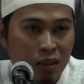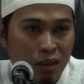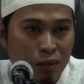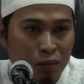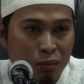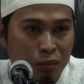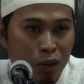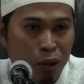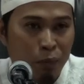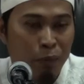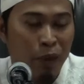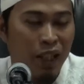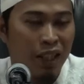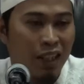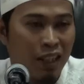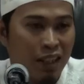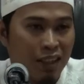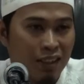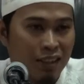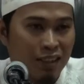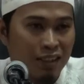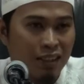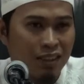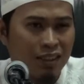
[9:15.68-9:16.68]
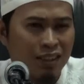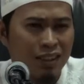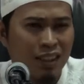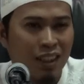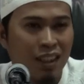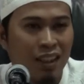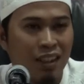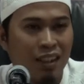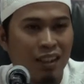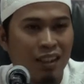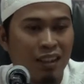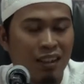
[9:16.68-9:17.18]
berbeda
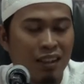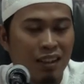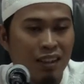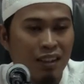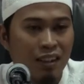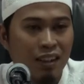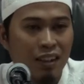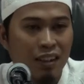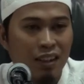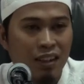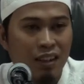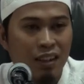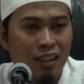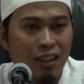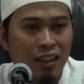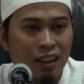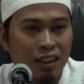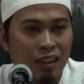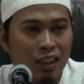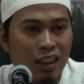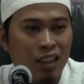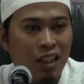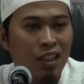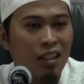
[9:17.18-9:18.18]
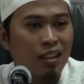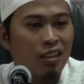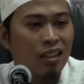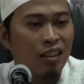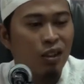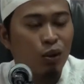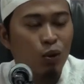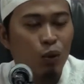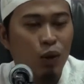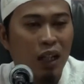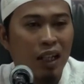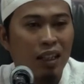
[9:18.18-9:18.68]
ya tidak
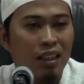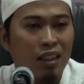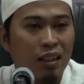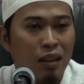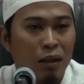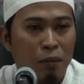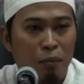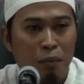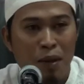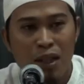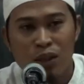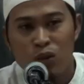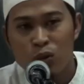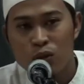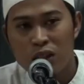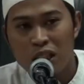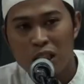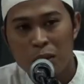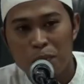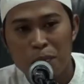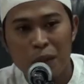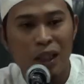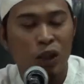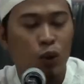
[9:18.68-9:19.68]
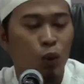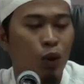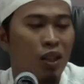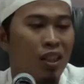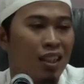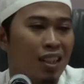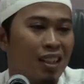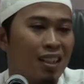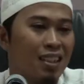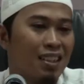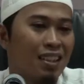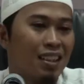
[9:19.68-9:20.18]
ditentukan masuk dari pintu
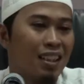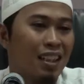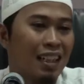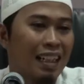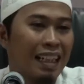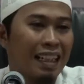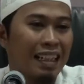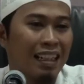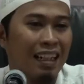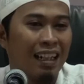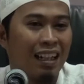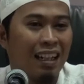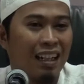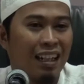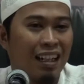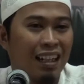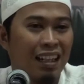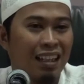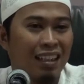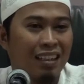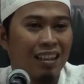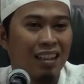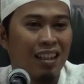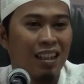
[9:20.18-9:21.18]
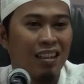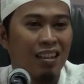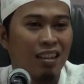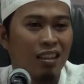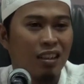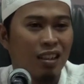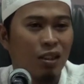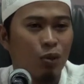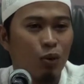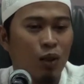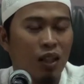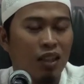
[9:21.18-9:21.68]
ini. Nah, tidak
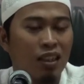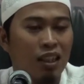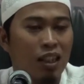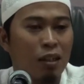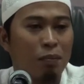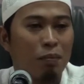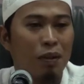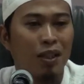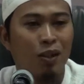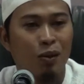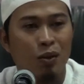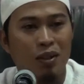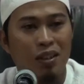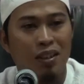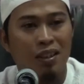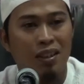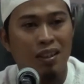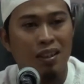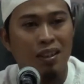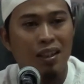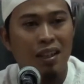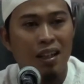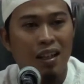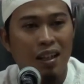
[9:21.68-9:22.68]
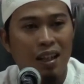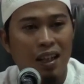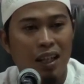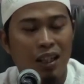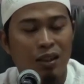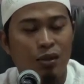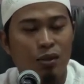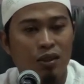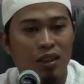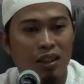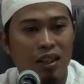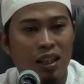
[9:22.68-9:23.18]
ditentukan dari pintu ini.
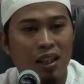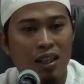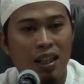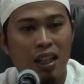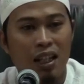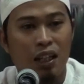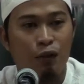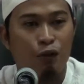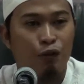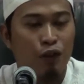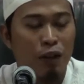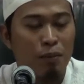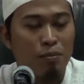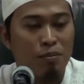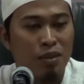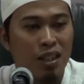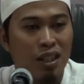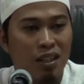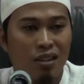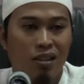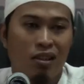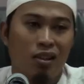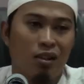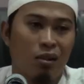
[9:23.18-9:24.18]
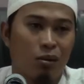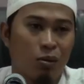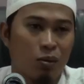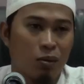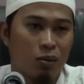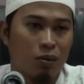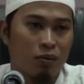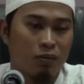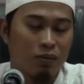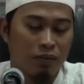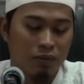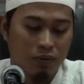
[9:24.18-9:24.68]
Itu tidak ada alif lamnya di situ.
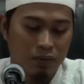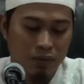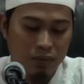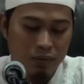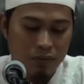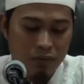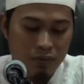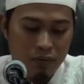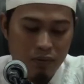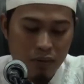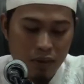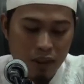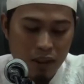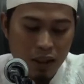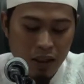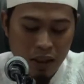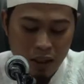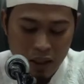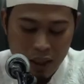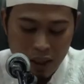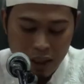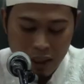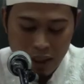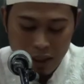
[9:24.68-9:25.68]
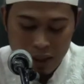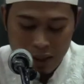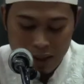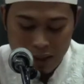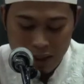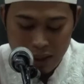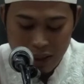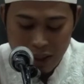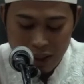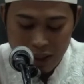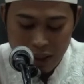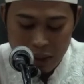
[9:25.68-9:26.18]
Di
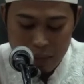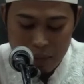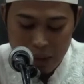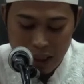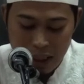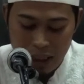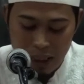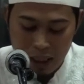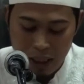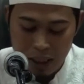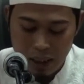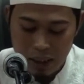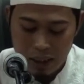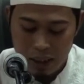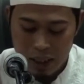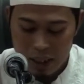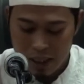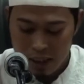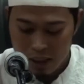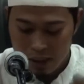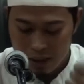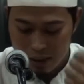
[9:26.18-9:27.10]
sini kita mengenal di ayat